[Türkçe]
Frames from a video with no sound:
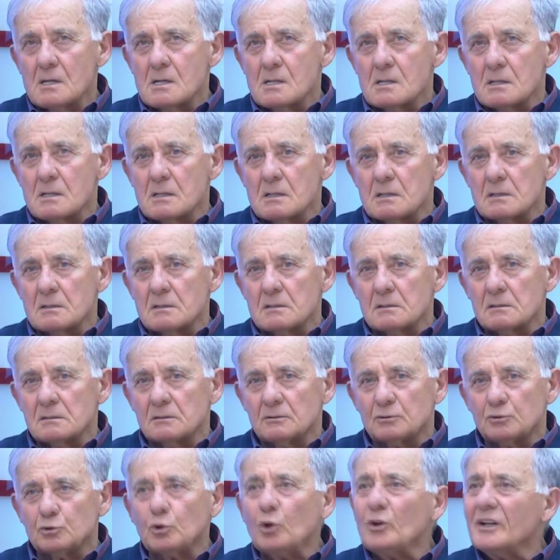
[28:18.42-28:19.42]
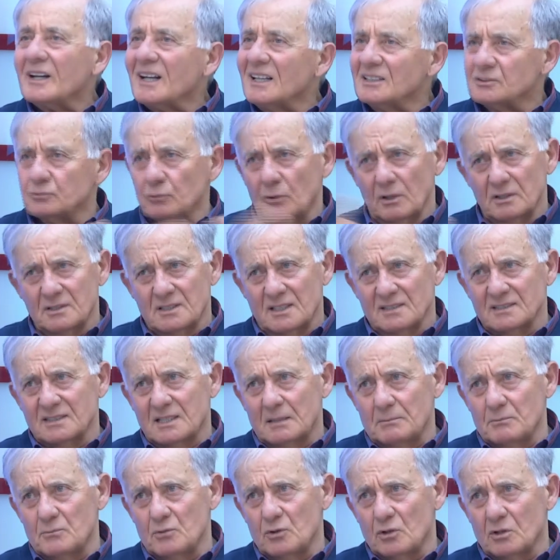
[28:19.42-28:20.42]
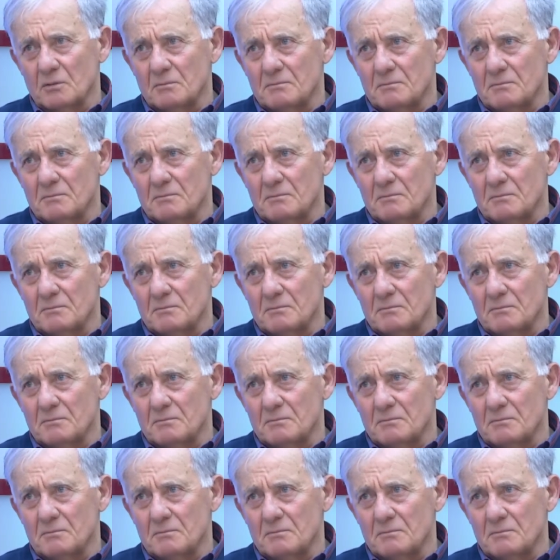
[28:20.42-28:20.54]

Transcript: e, tolerans olacağını sanmıyorum.